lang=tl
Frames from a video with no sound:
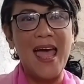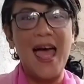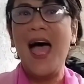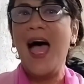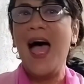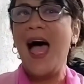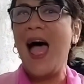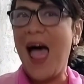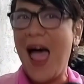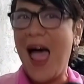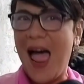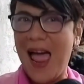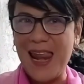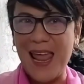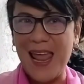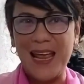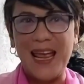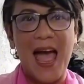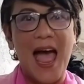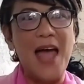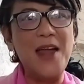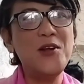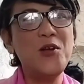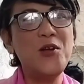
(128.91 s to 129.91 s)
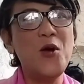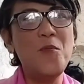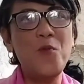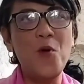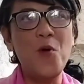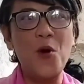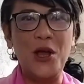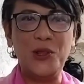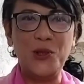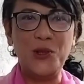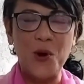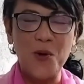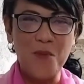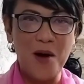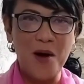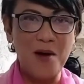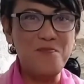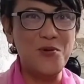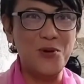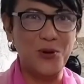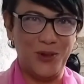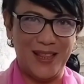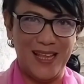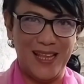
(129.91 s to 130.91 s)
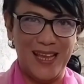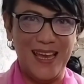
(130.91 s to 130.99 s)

Aalagaan ko po ito mabuti.